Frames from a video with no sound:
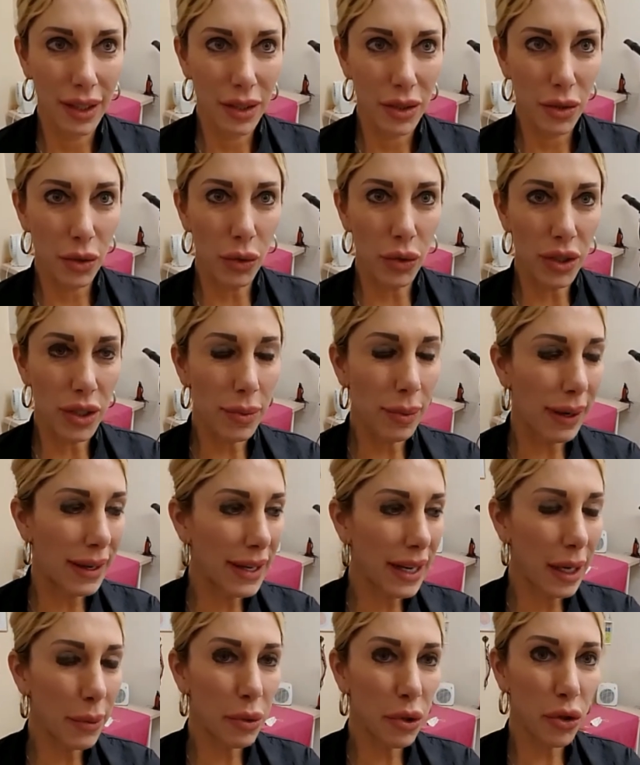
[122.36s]
So,
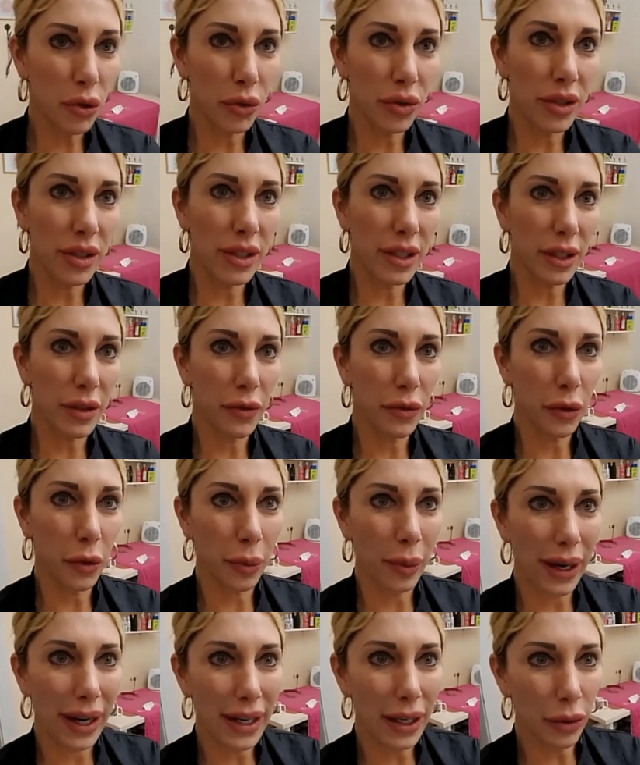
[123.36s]
zweieinhalb Stunden sind
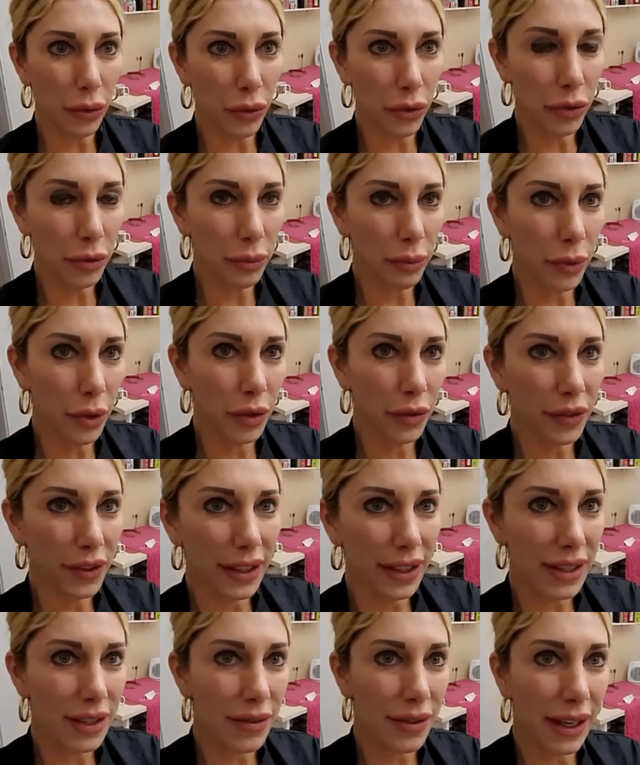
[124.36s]
vorbei und Murphy
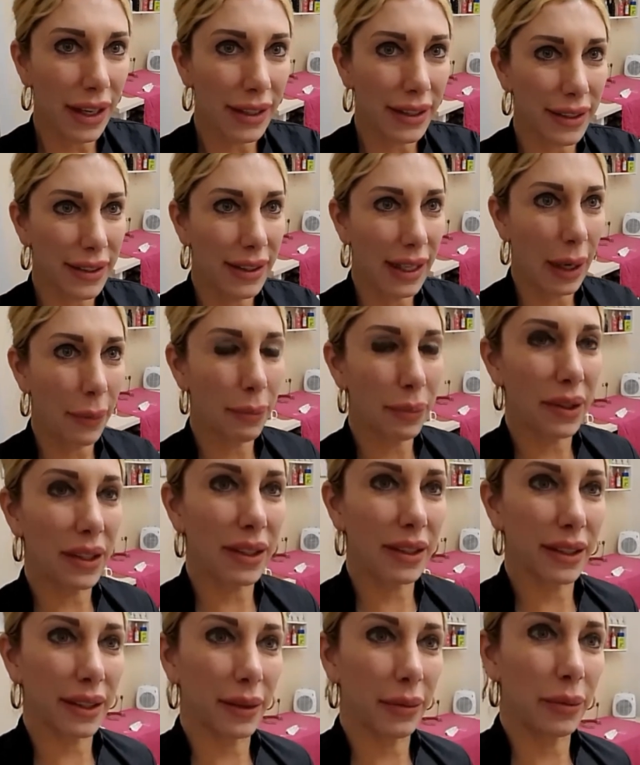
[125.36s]
ist fertig
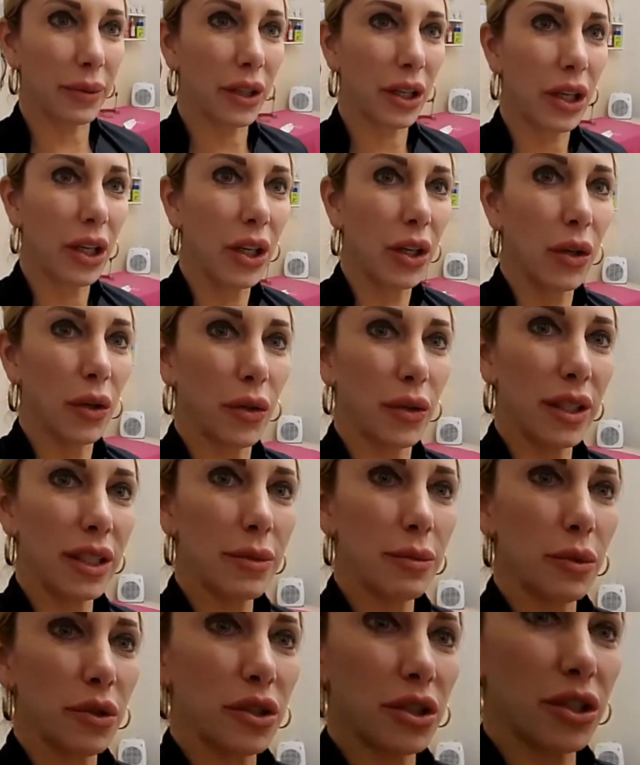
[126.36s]
abgetrimmt. Und das
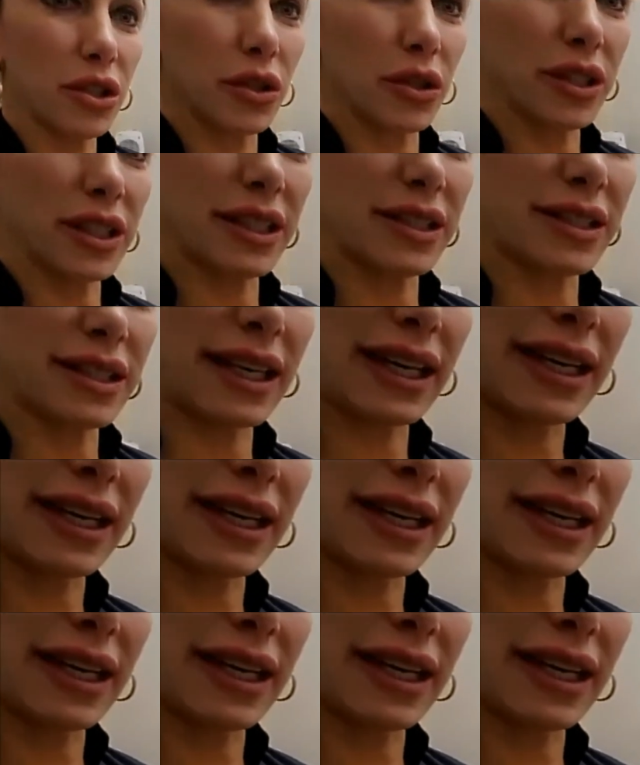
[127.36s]
möchte ich euch jetzt